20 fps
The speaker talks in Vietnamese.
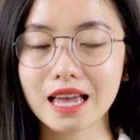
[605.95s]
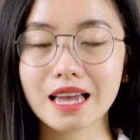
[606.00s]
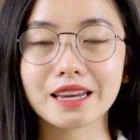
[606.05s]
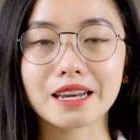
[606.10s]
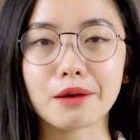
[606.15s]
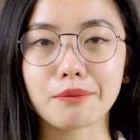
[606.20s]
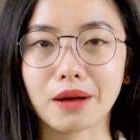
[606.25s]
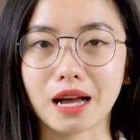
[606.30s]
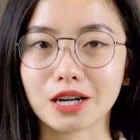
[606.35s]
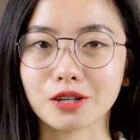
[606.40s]

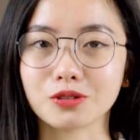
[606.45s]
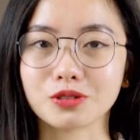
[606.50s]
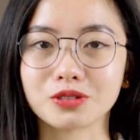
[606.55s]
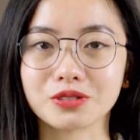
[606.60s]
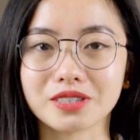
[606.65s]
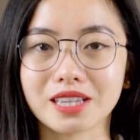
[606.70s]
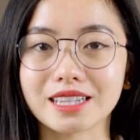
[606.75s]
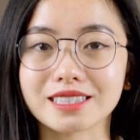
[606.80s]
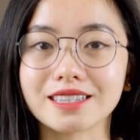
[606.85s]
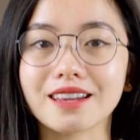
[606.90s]
Đáp án của
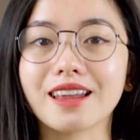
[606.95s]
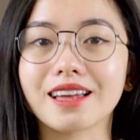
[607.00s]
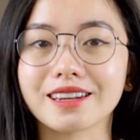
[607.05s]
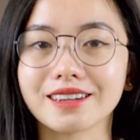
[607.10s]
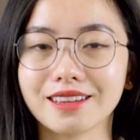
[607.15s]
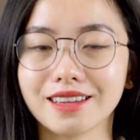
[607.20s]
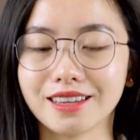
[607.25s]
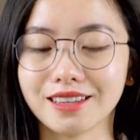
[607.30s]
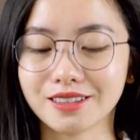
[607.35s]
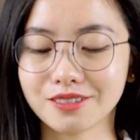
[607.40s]
chúng ta sẽ là
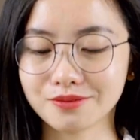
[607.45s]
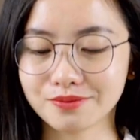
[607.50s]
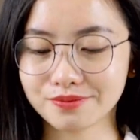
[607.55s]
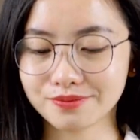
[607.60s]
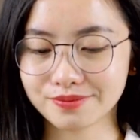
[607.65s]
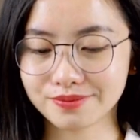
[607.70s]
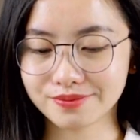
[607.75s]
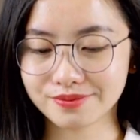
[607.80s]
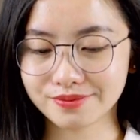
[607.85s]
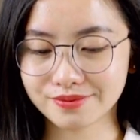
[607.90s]
đi
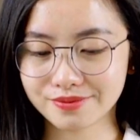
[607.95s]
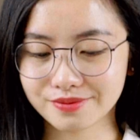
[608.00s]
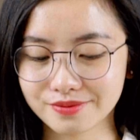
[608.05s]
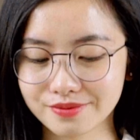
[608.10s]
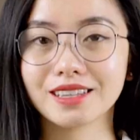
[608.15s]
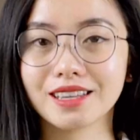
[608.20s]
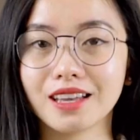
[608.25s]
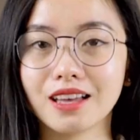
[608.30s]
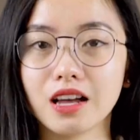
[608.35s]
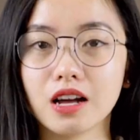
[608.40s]

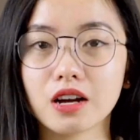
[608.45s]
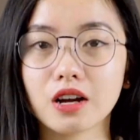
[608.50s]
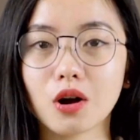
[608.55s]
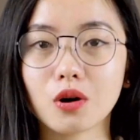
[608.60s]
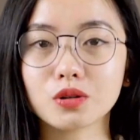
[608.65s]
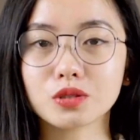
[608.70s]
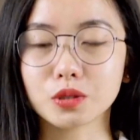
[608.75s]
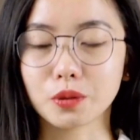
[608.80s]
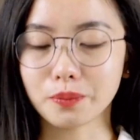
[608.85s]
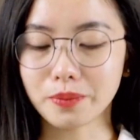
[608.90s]

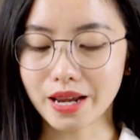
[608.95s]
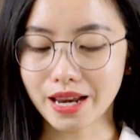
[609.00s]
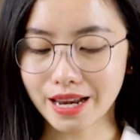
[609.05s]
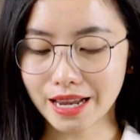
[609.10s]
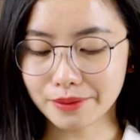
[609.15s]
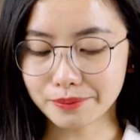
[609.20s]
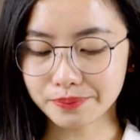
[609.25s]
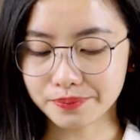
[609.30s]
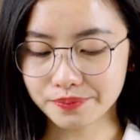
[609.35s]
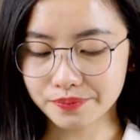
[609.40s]
Câu số
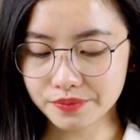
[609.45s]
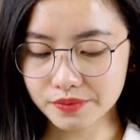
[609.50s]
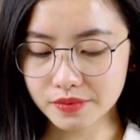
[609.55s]
15.